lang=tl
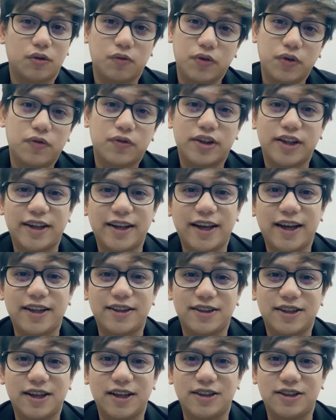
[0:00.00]
ng
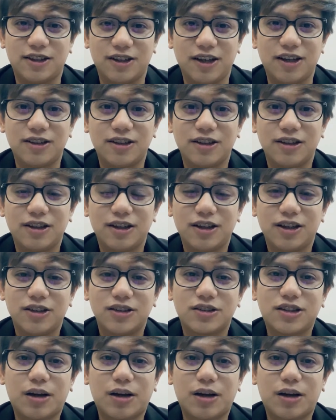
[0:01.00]
15,888.